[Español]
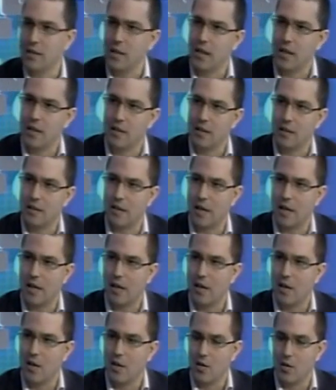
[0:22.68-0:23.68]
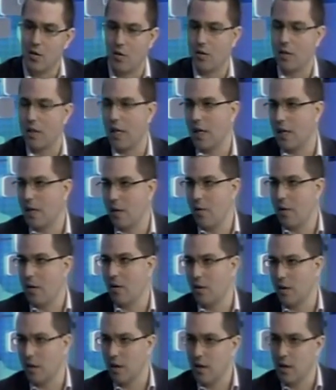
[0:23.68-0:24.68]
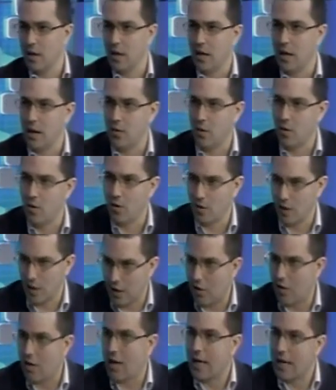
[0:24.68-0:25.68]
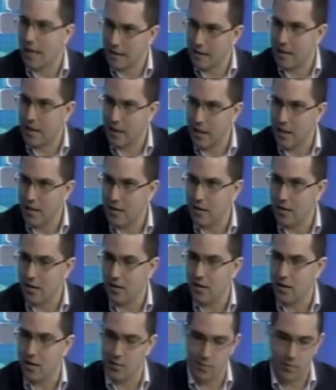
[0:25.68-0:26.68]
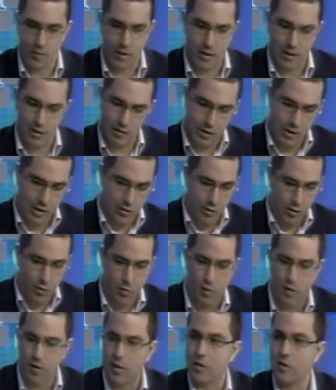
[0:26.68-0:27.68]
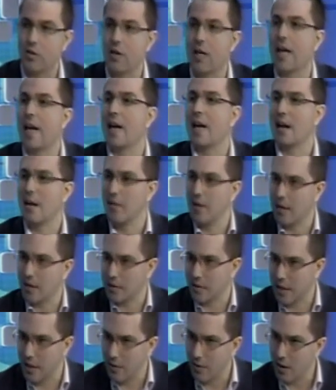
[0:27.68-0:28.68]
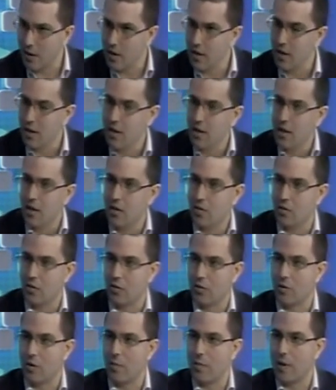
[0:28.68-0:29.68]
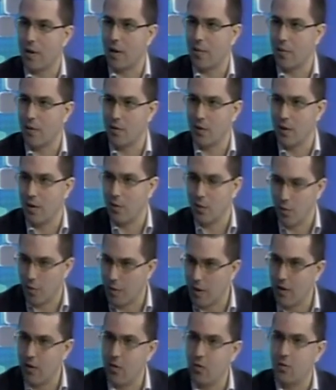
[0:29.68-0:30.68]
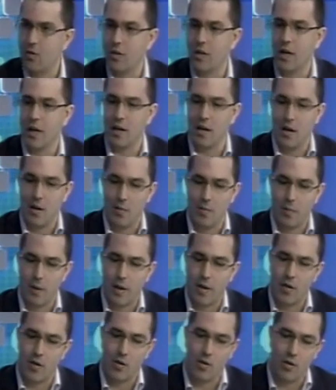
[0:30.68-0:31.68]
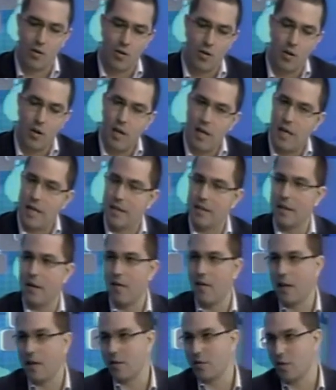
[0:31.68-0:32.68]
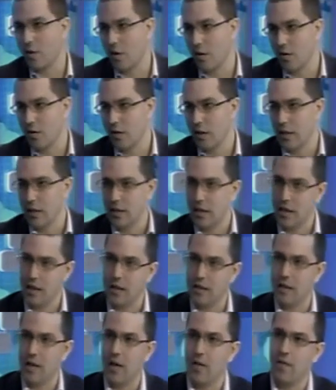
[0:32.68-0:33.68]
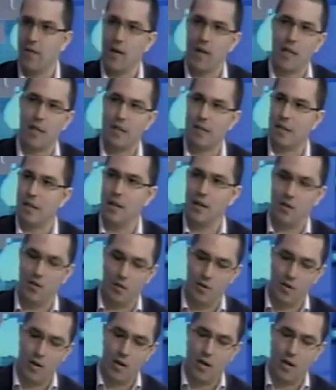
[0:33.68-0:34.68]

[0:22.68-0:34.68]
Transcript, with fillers: y se da a entender, no tiene, bueno, la voz que lo caracteriza, este, esto es un proceso que es reversible y nosotros esperamos, bueno, volverlo a escuchar, pero esa versión entre que estaba fallecido,